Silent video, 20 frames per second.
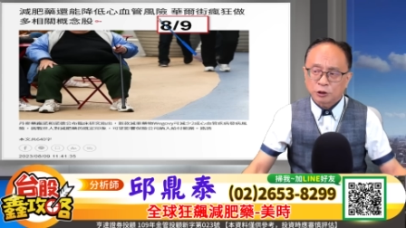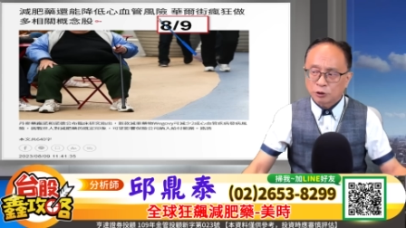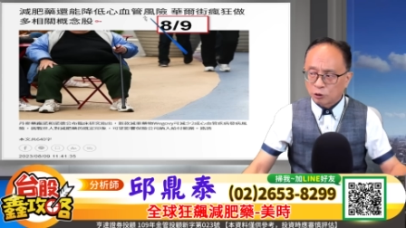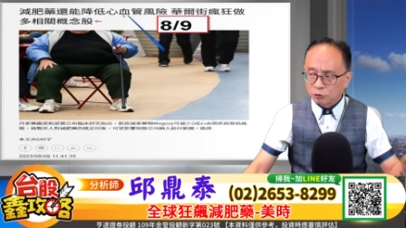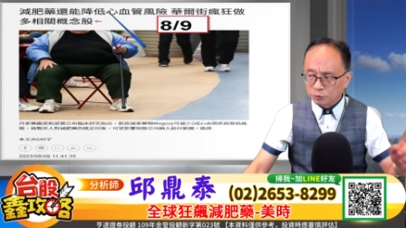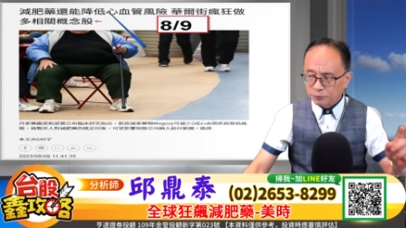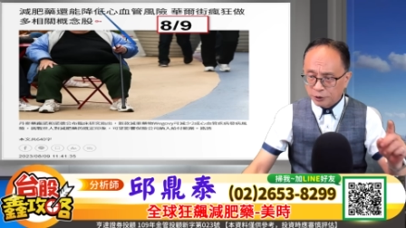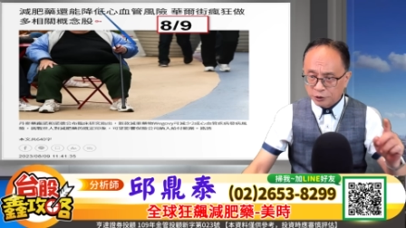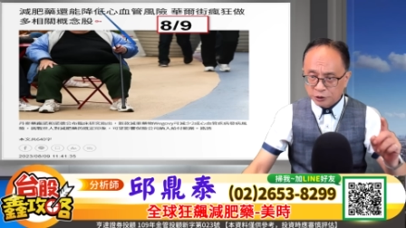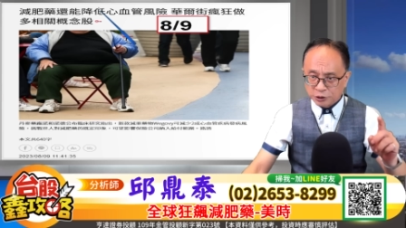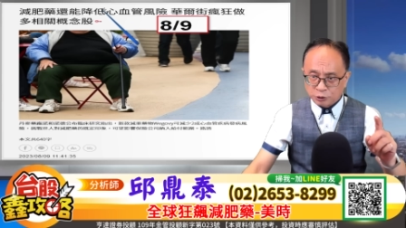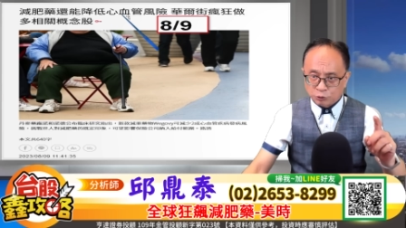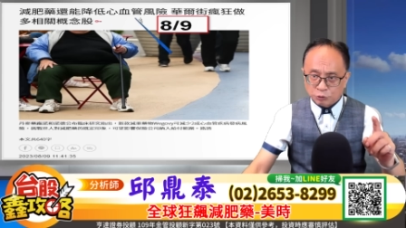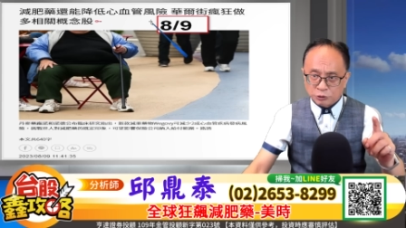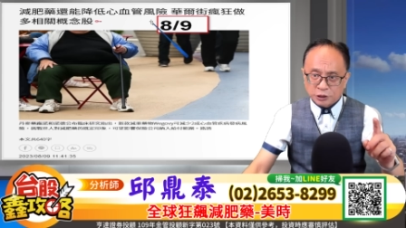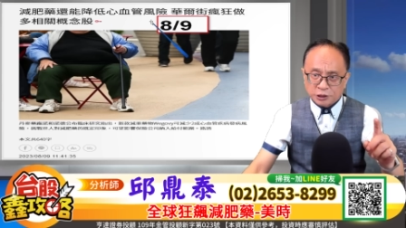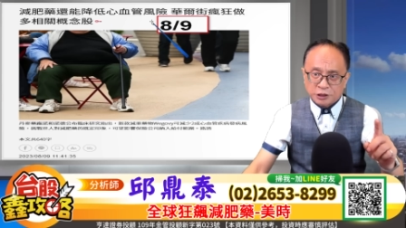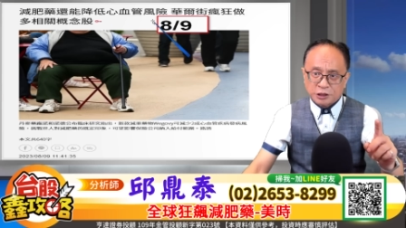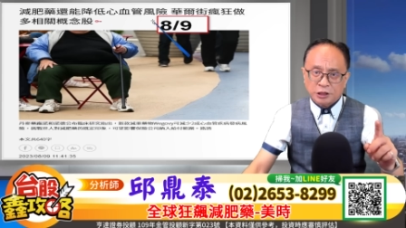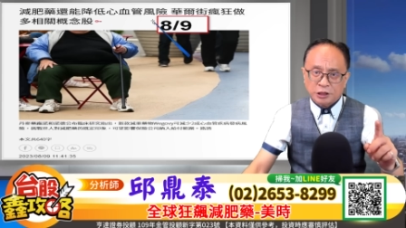同志们，你追
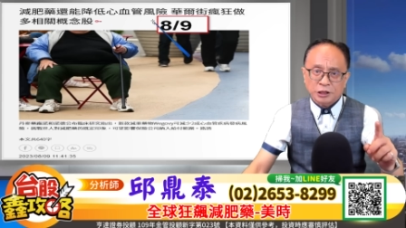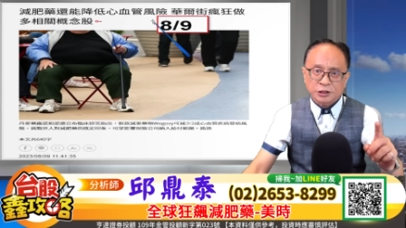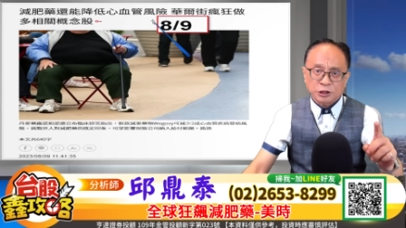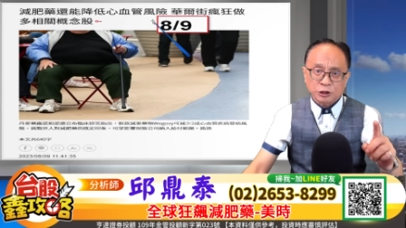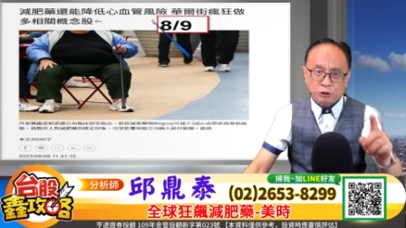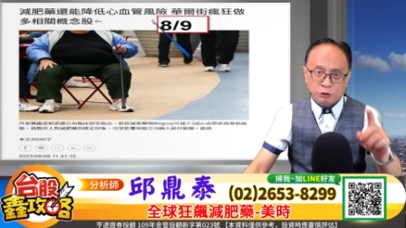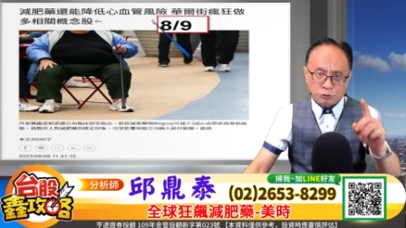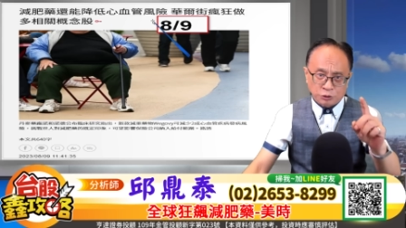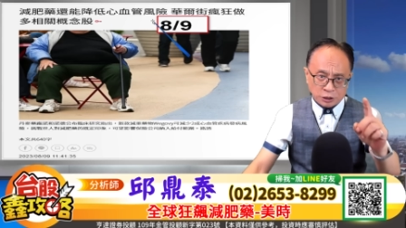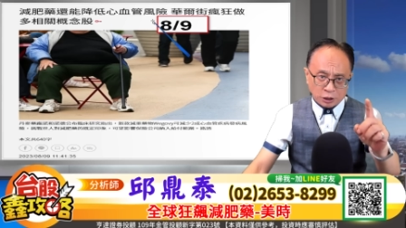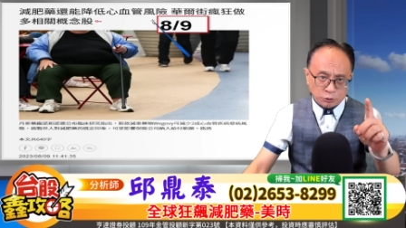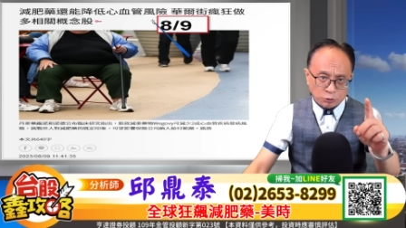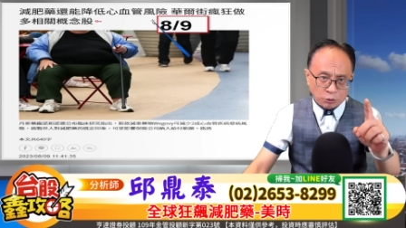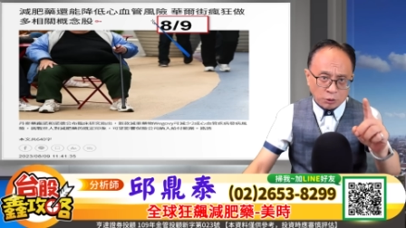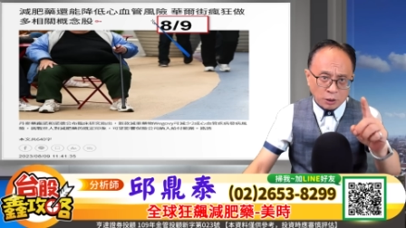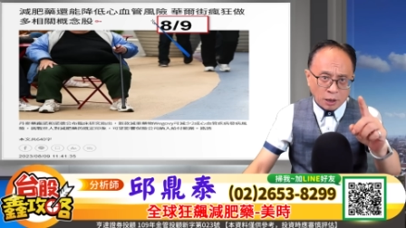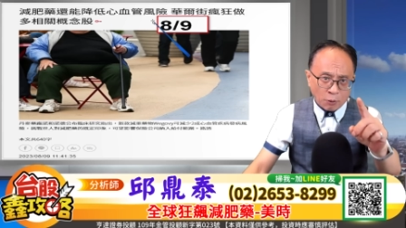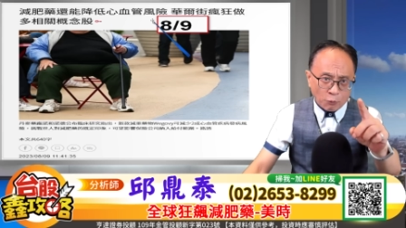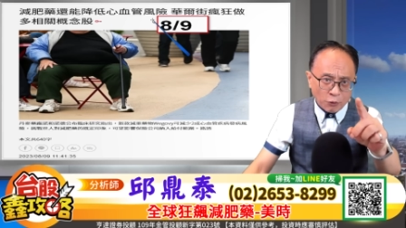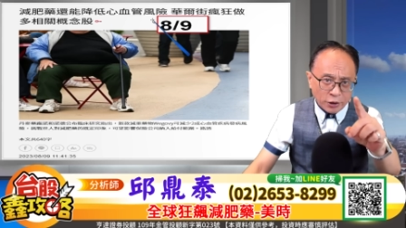这几个字就知道说
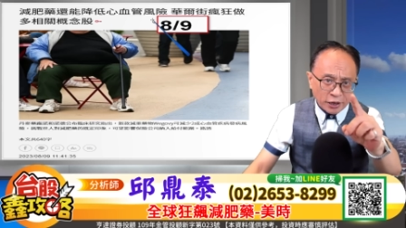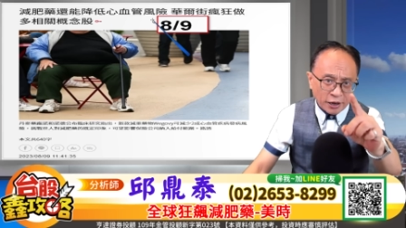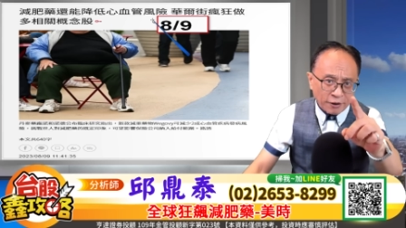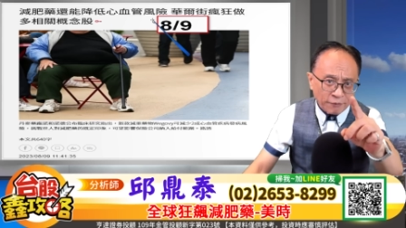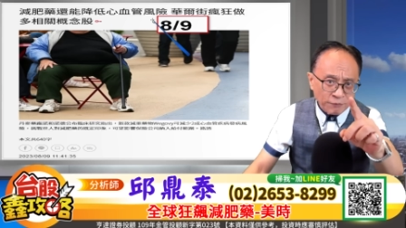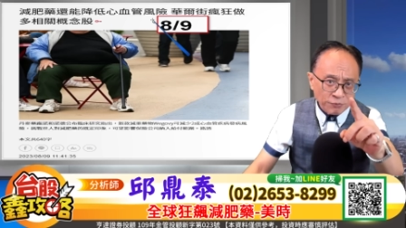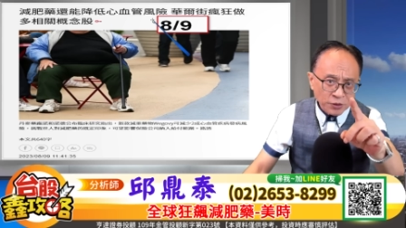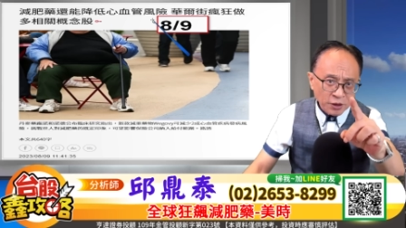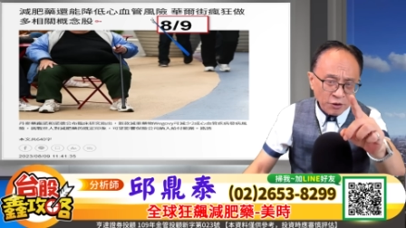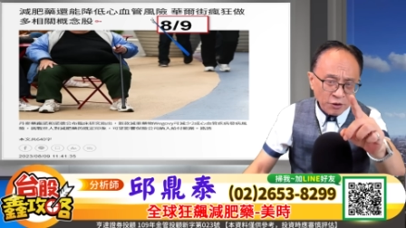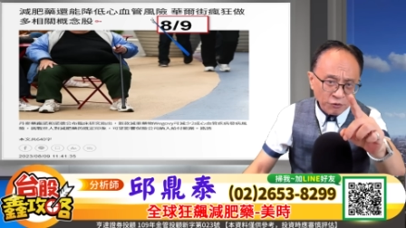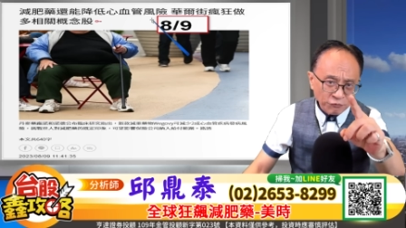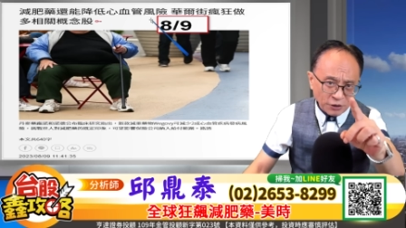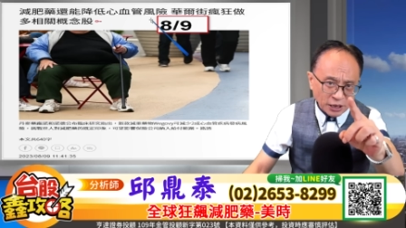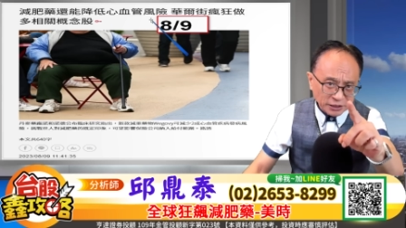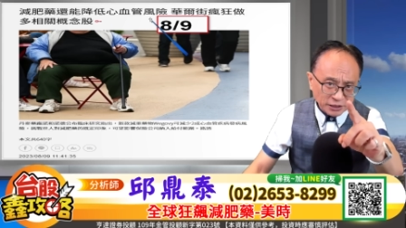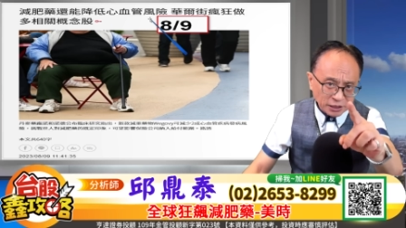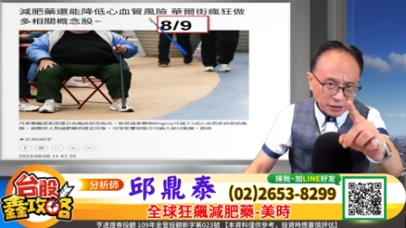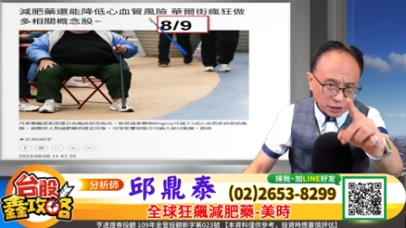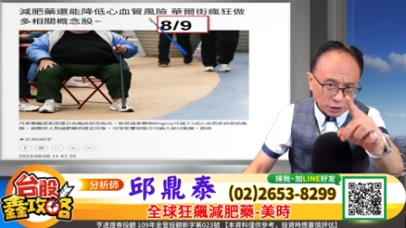啊，未来发
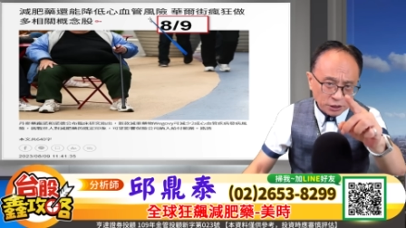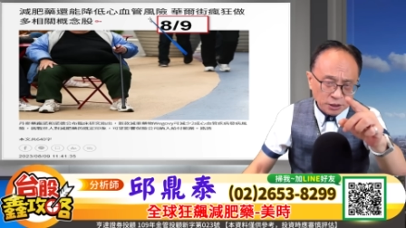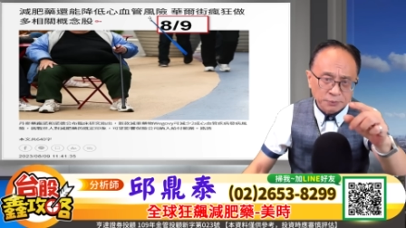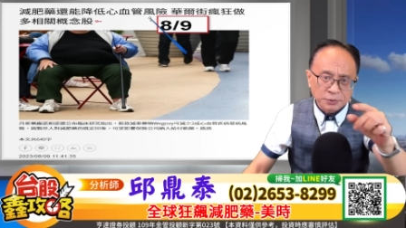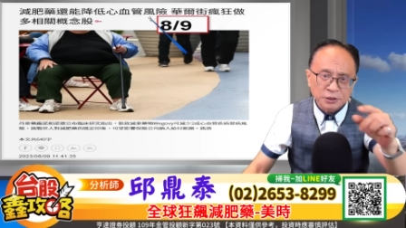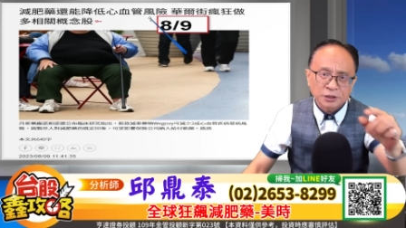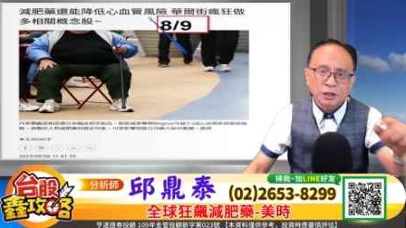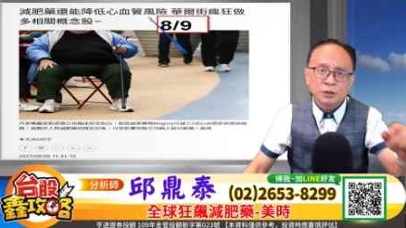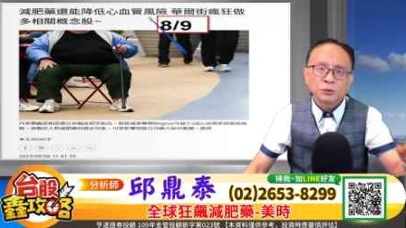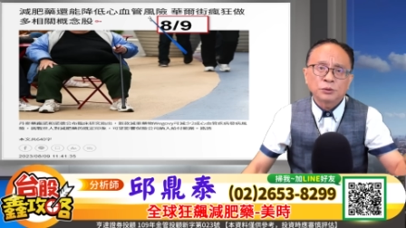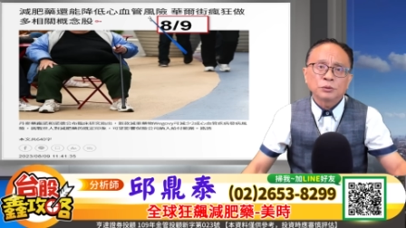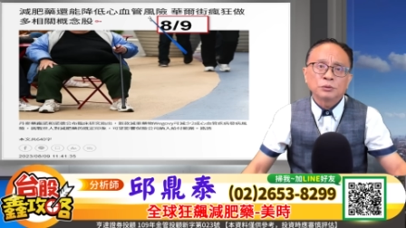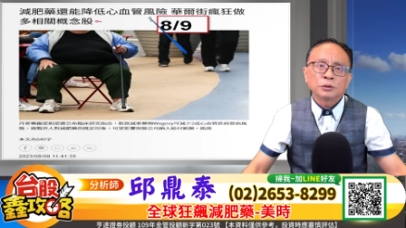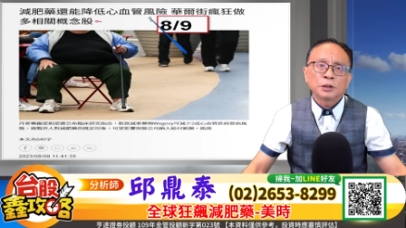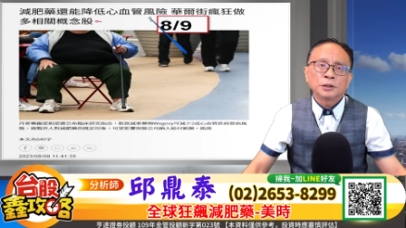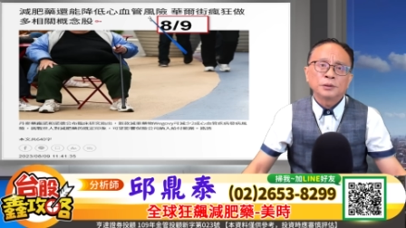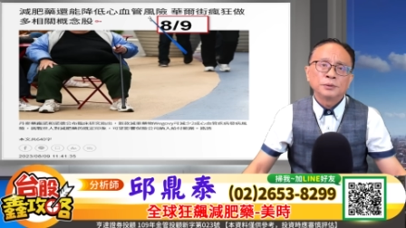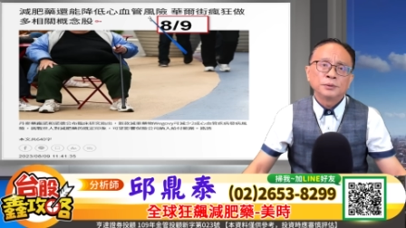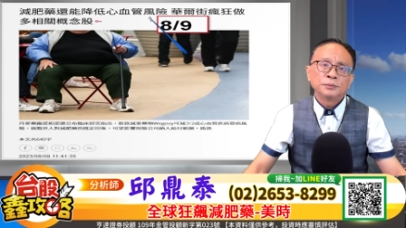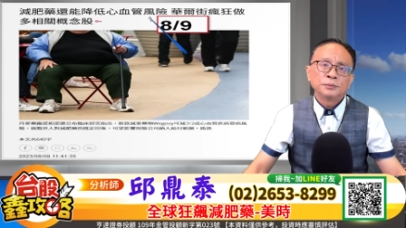展到什么程度
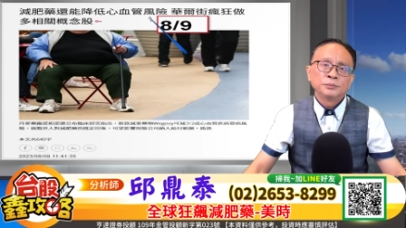了？